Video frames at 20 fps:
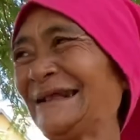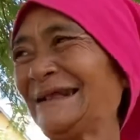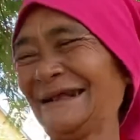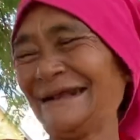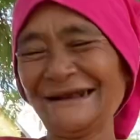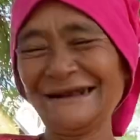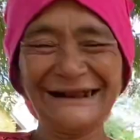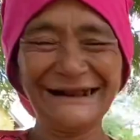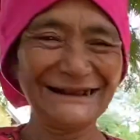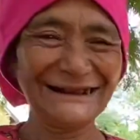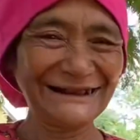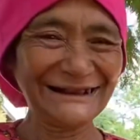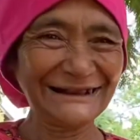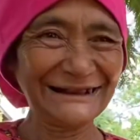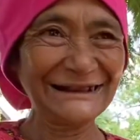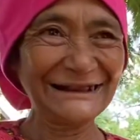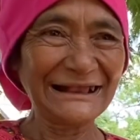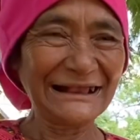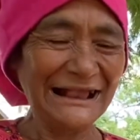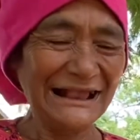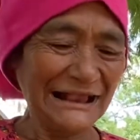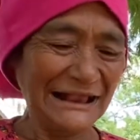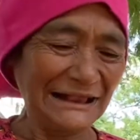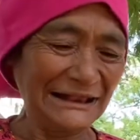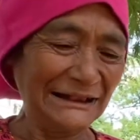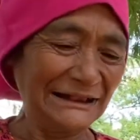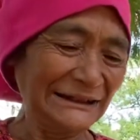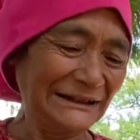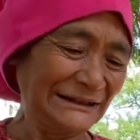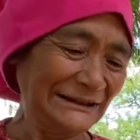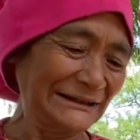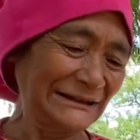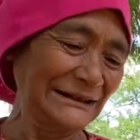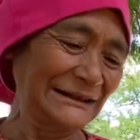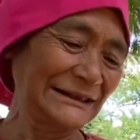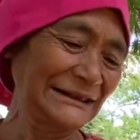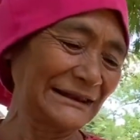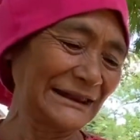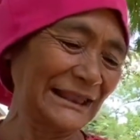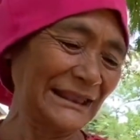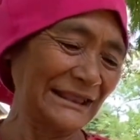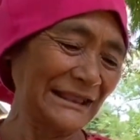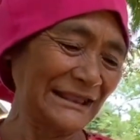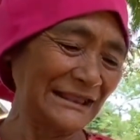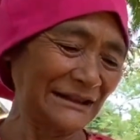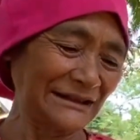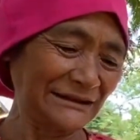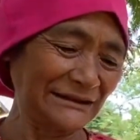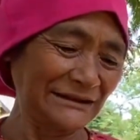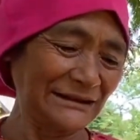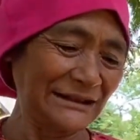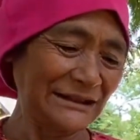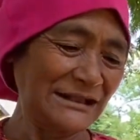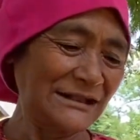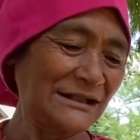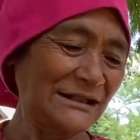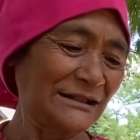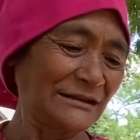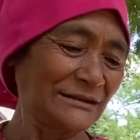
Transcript: quay biết cái này là cái gì không cái này hả dạ